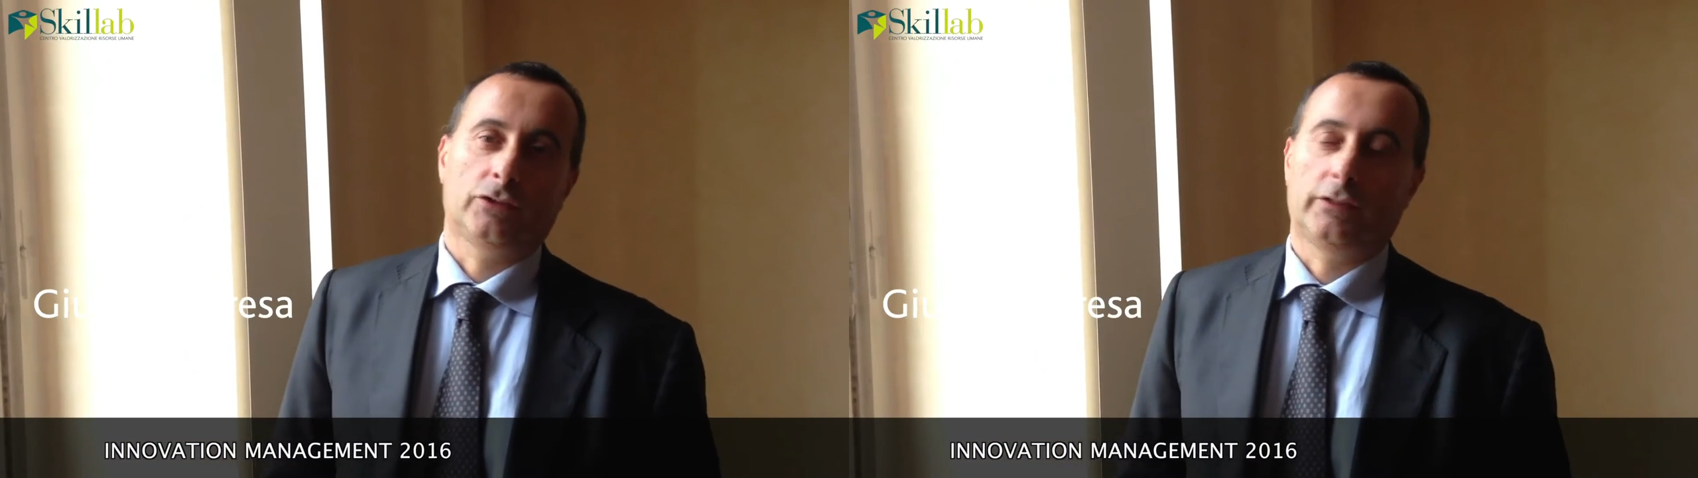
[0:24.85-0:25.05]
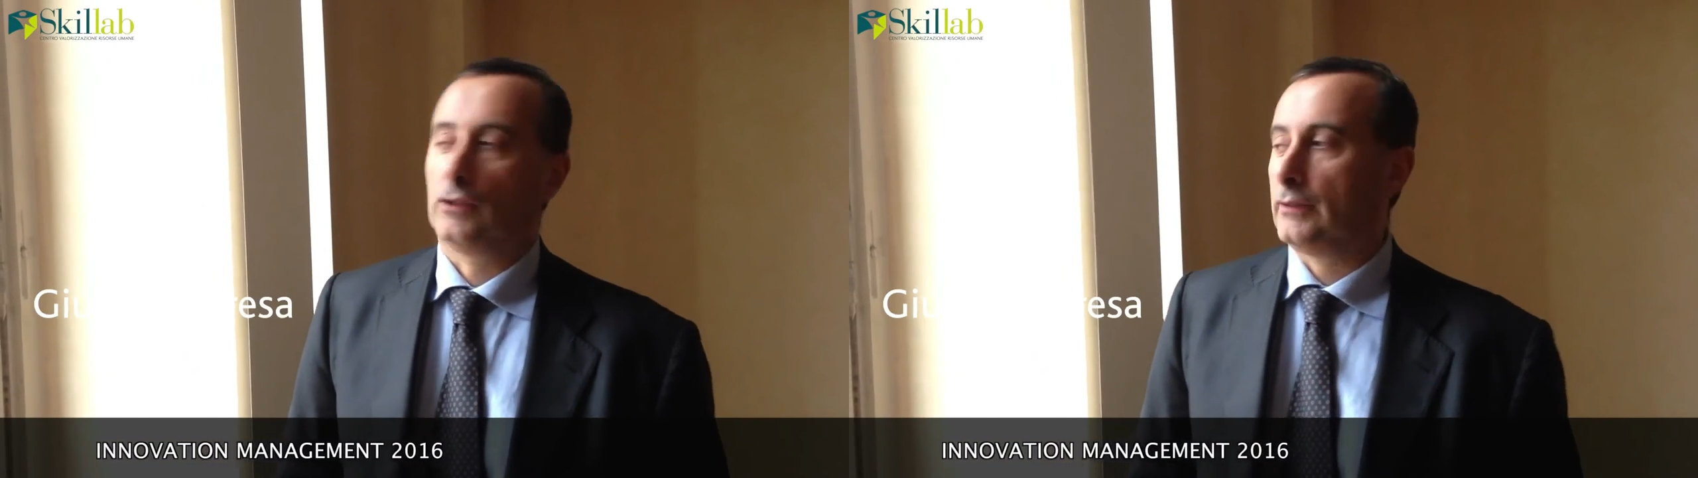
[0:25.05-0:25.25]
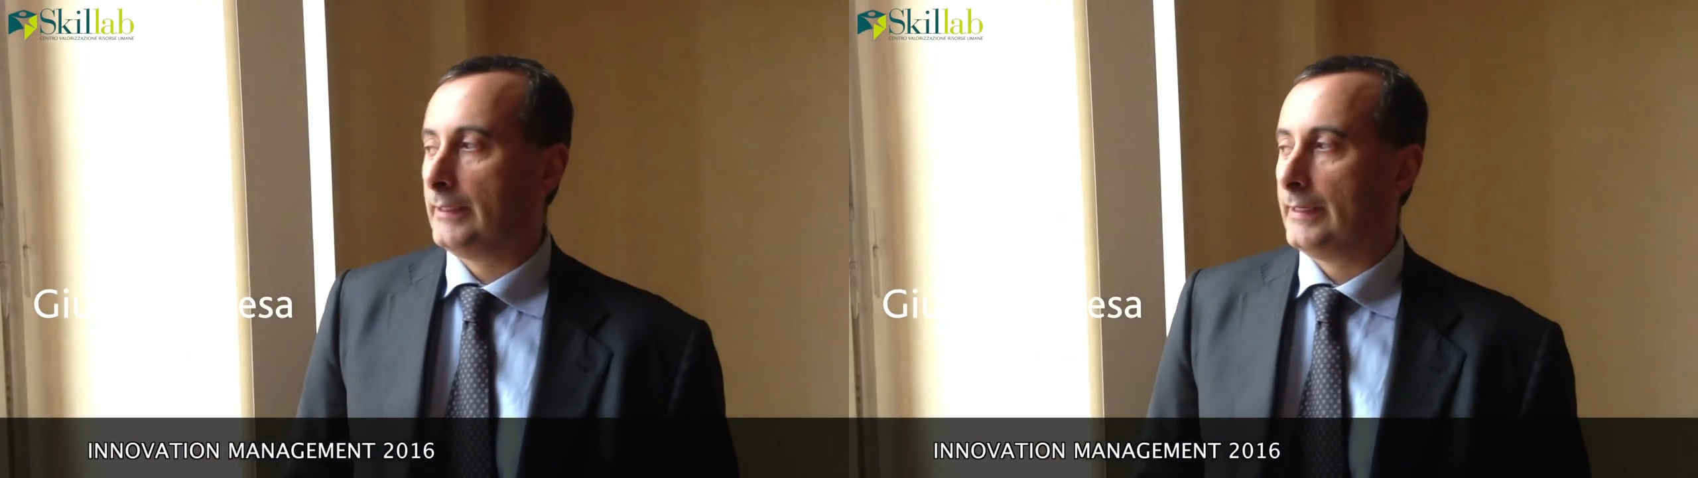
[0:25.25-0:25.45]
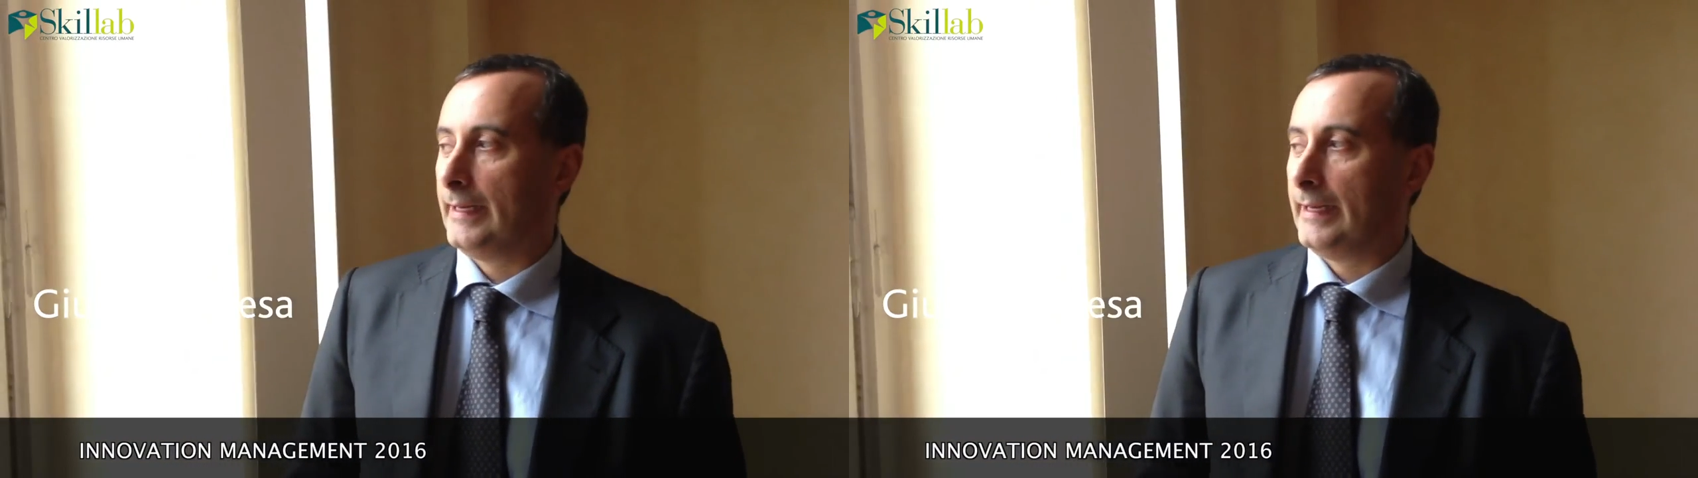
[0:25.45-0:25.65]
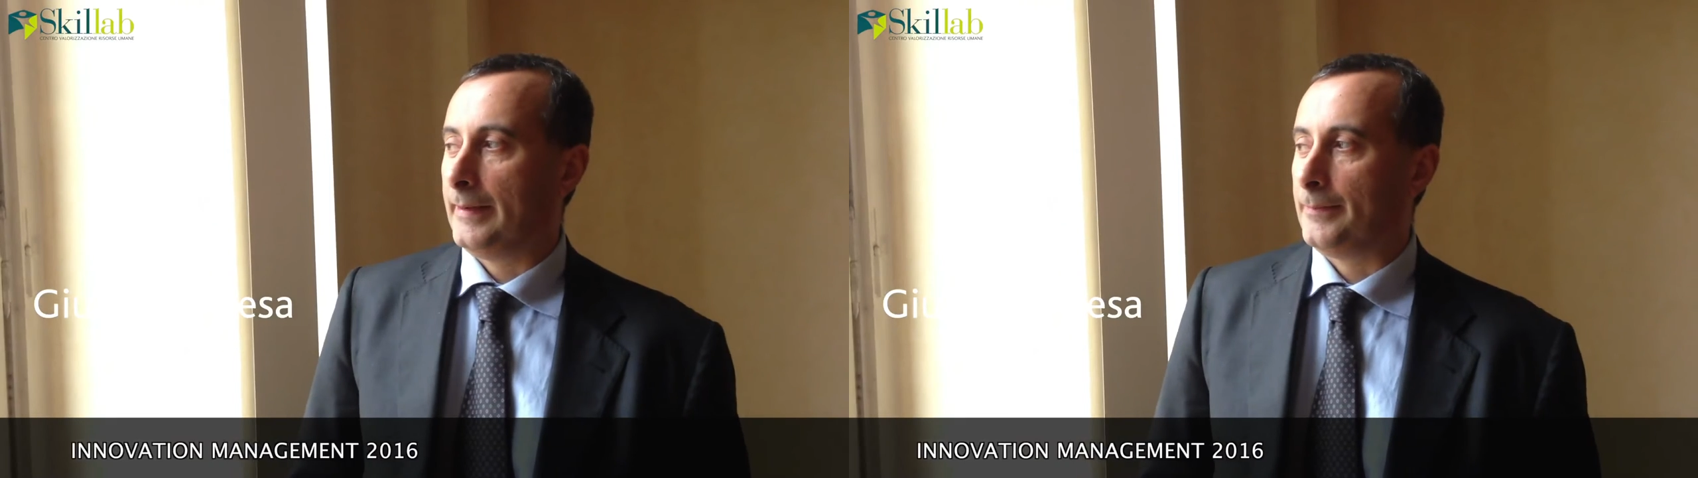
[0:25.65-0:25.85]
siano
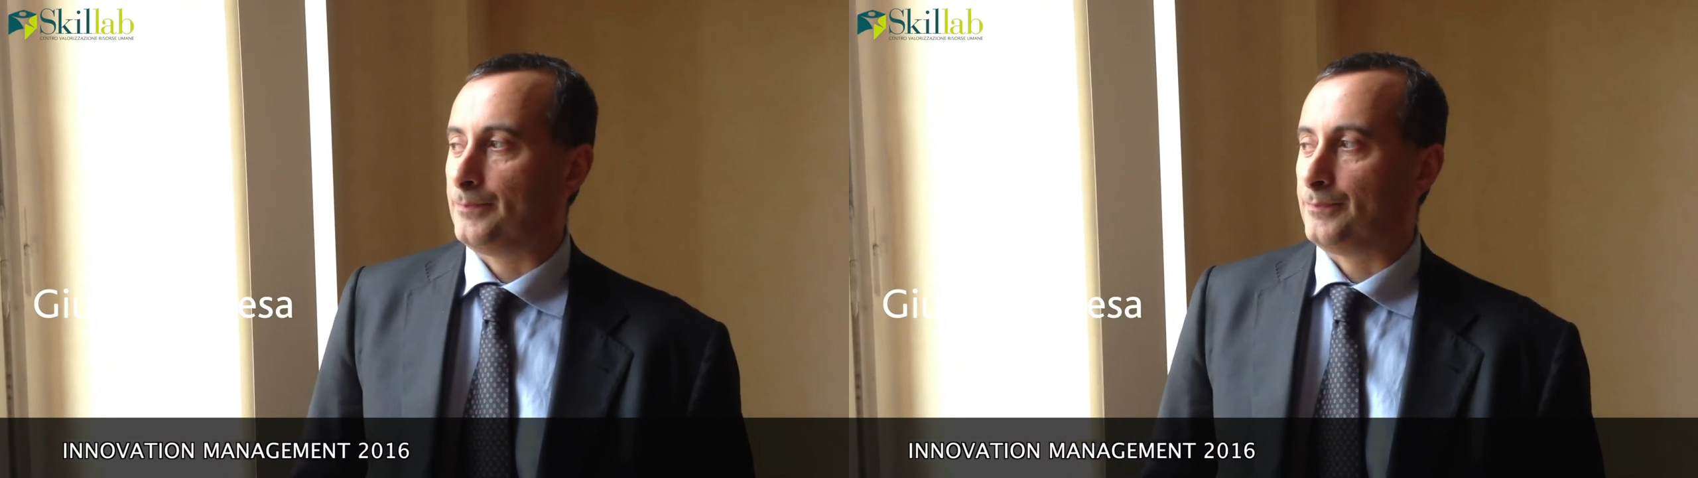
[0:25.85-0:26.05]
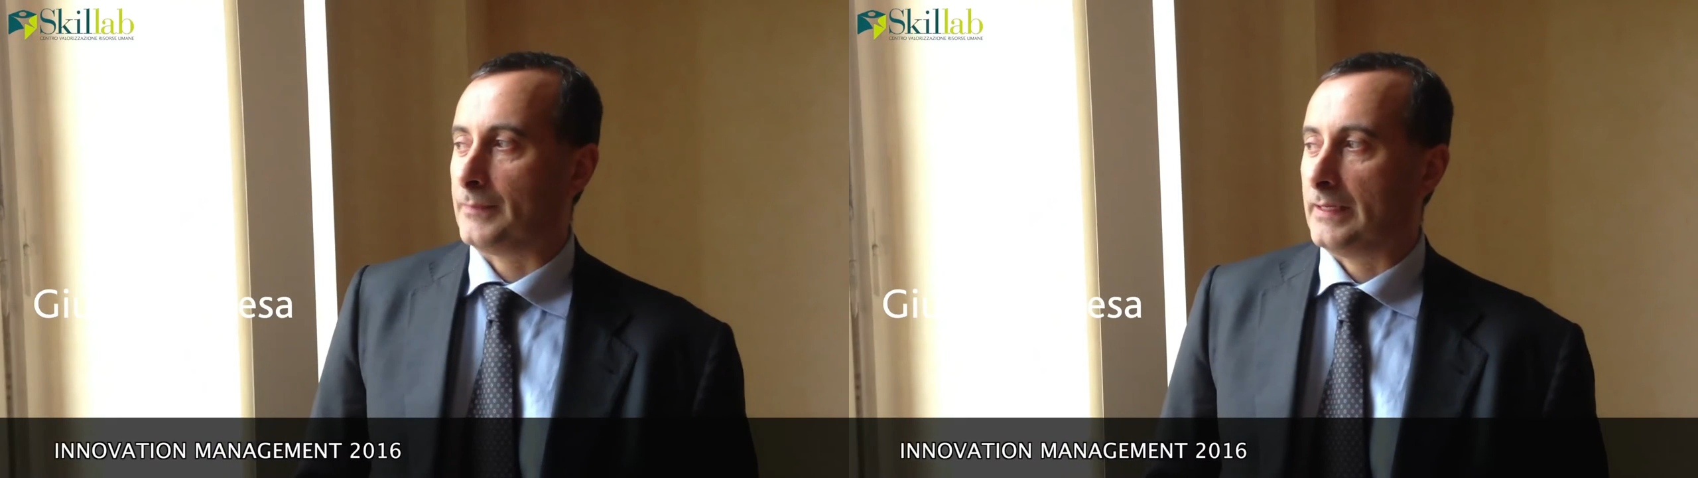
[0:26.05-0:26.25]
delle mm,